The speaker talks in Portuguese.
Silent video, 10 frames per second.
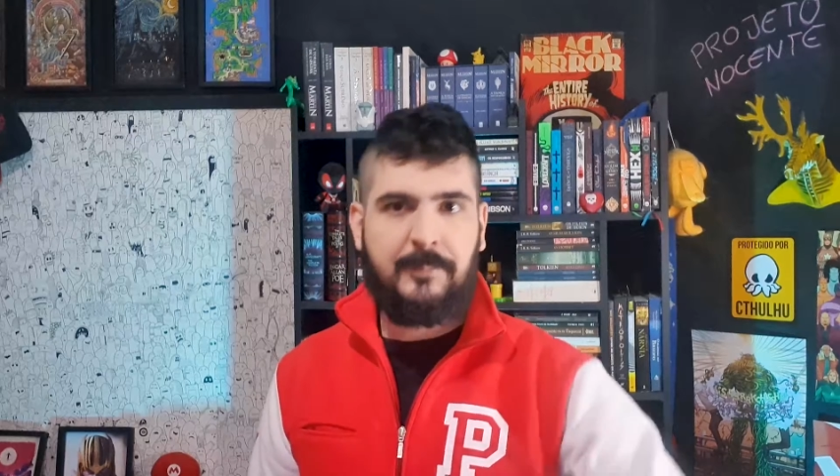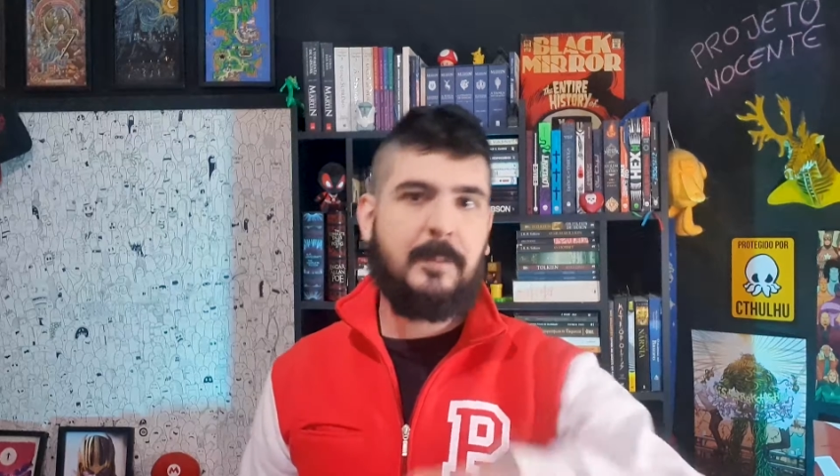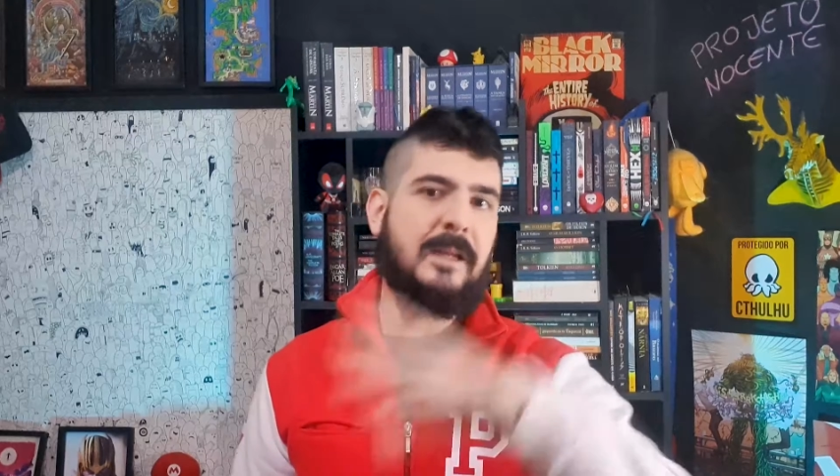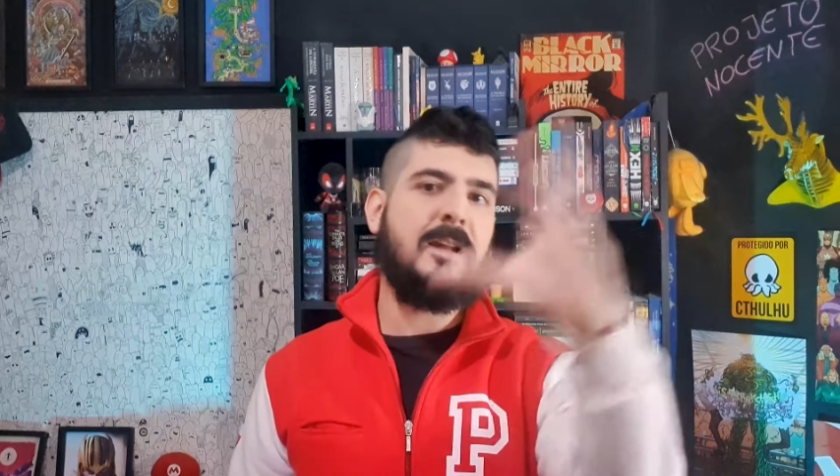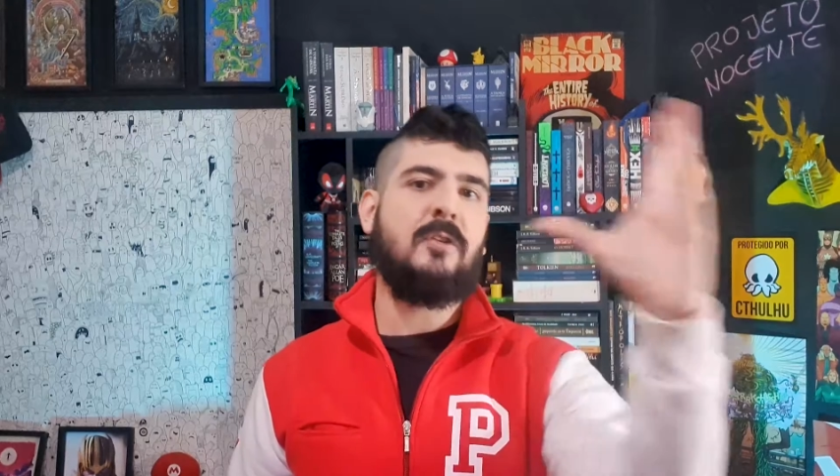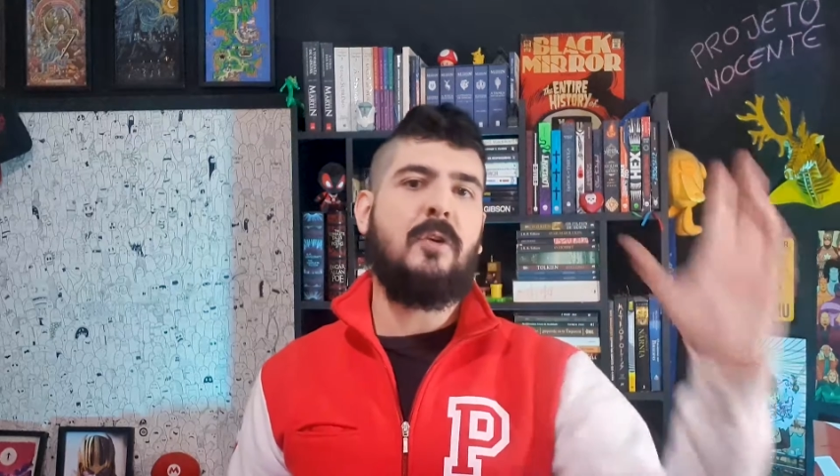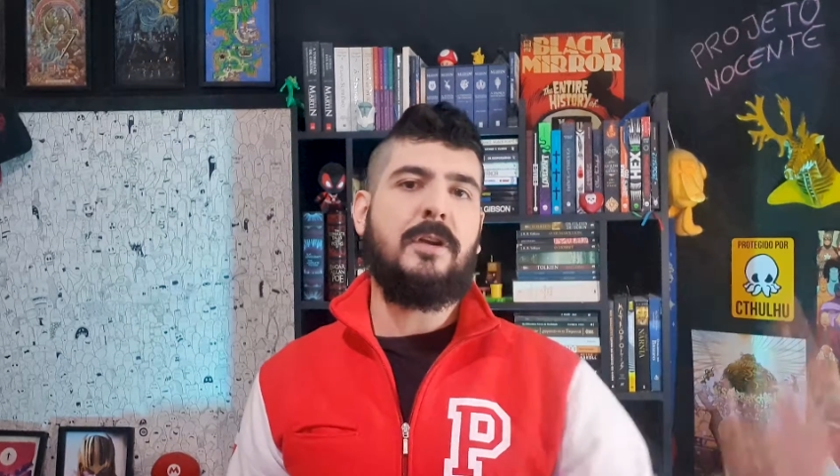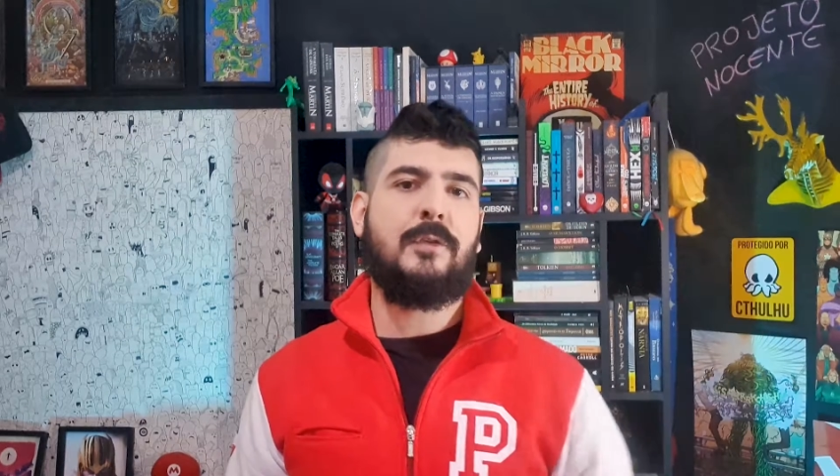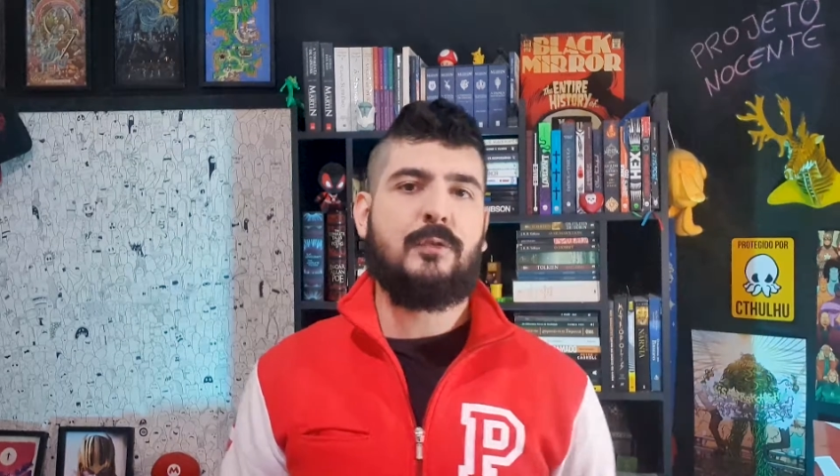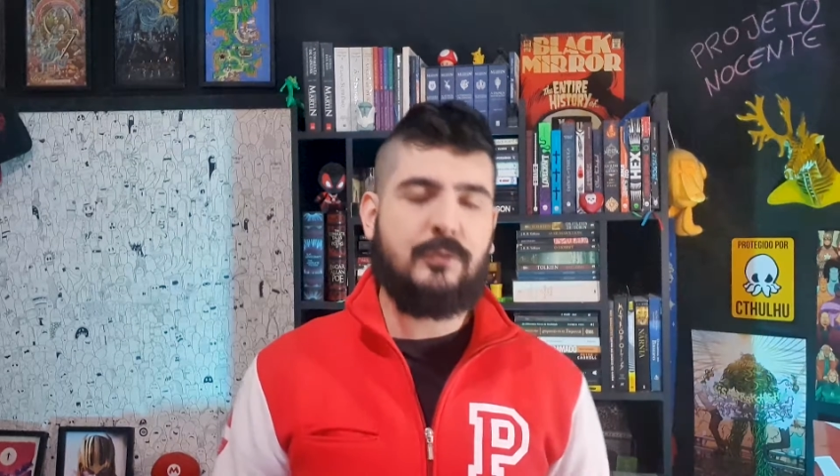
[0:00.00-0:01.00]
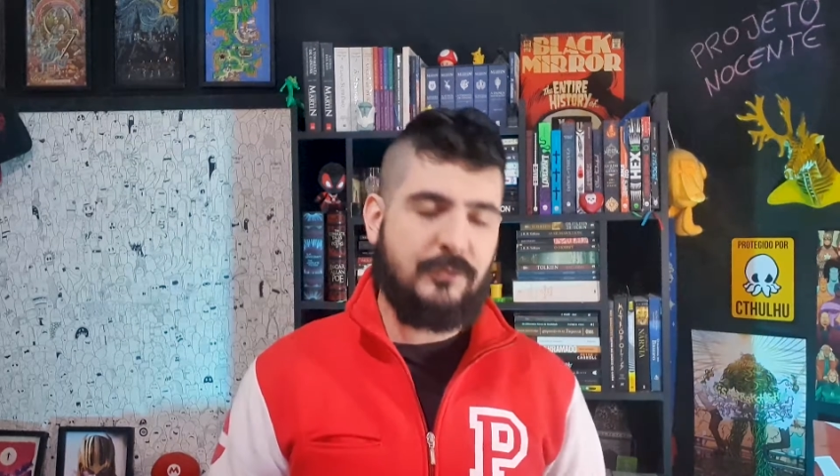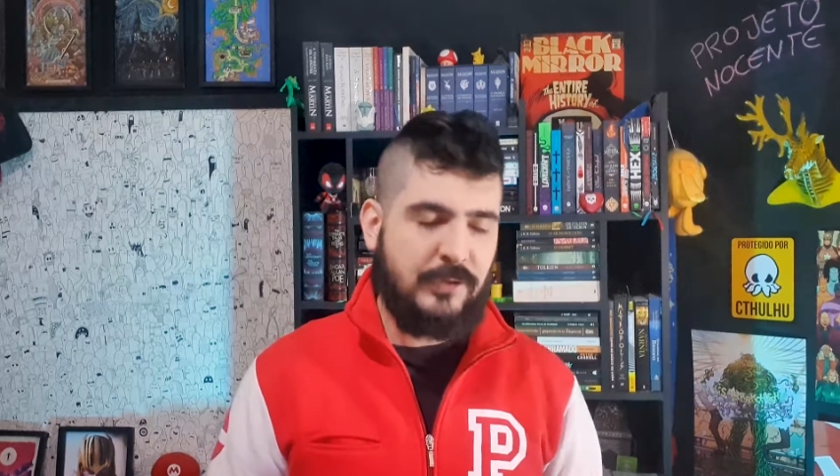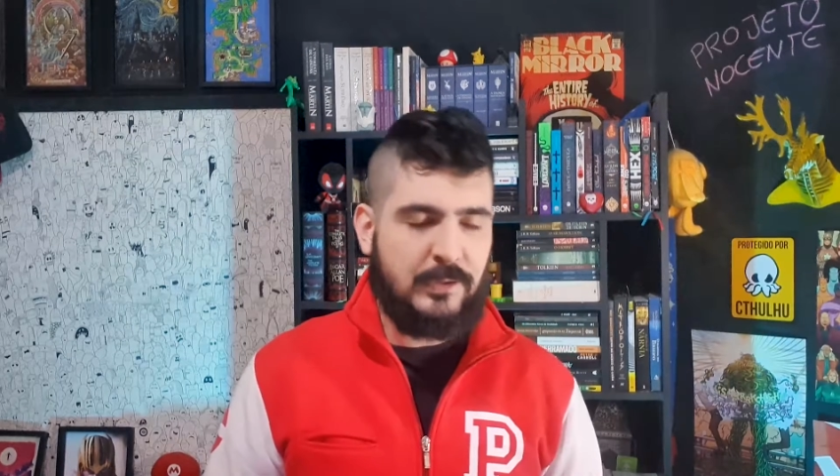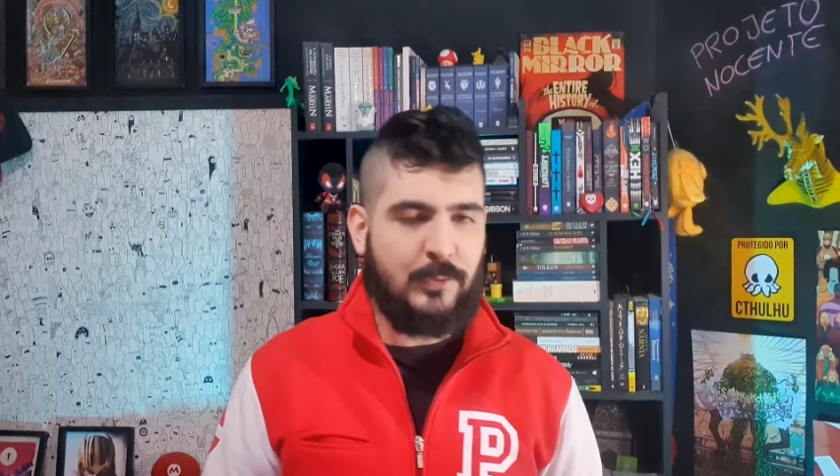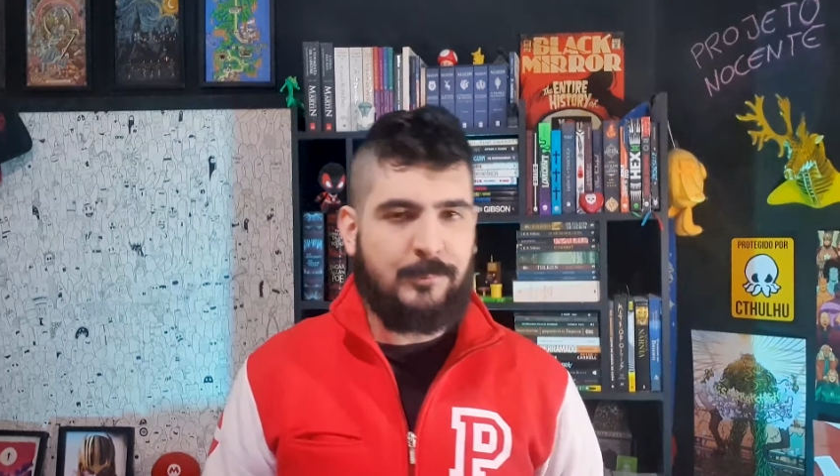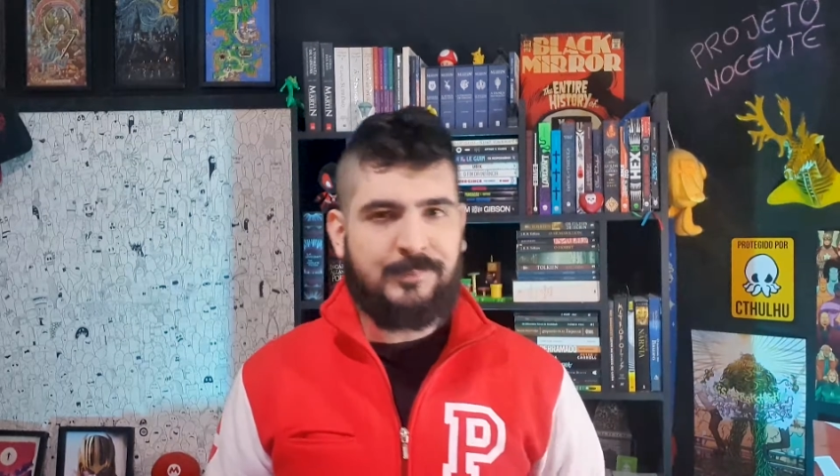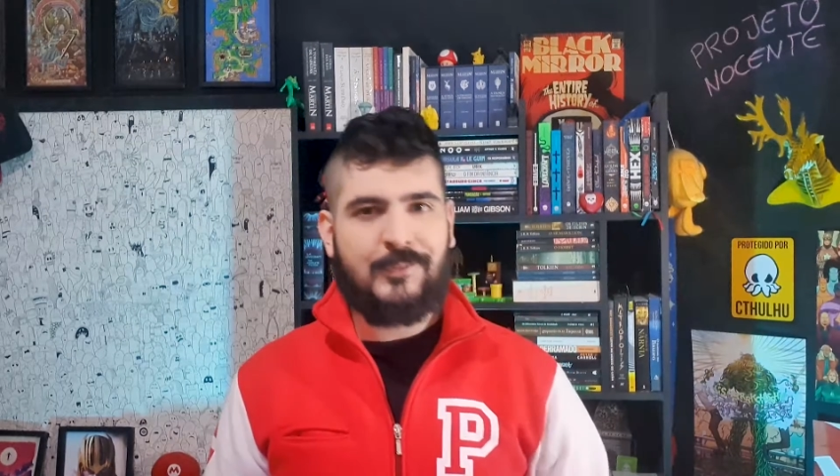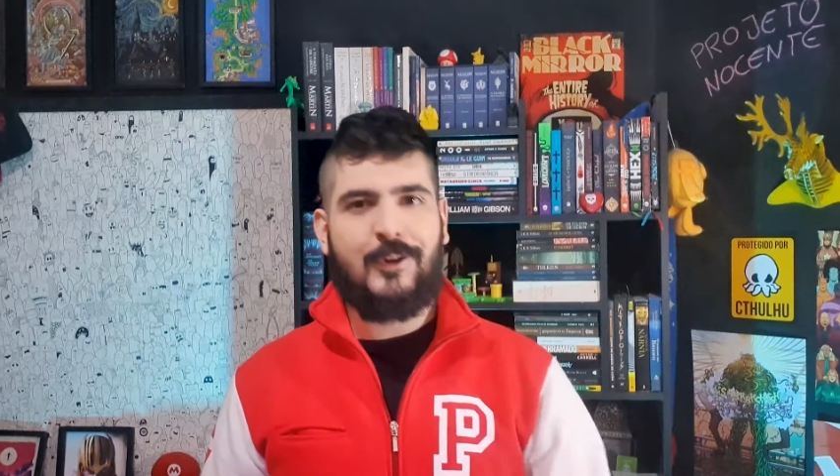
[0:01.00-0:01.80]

predadores surgiram,